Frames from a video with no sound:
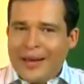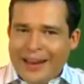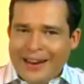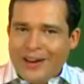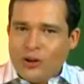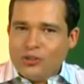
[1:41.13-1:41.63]

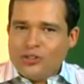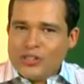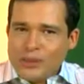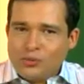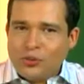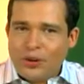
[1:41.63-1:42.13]
En el
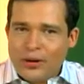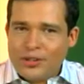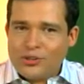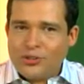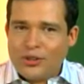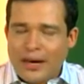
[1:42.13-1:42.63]
concepto
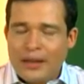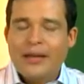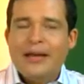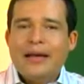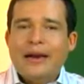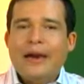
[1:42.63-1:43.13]
relacional,
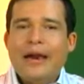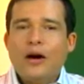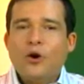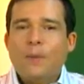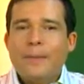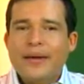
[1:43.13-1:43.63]

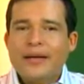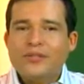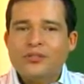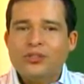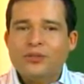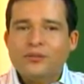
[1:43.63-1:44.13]
la
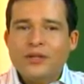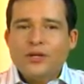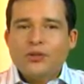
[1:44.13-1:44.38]
cooperación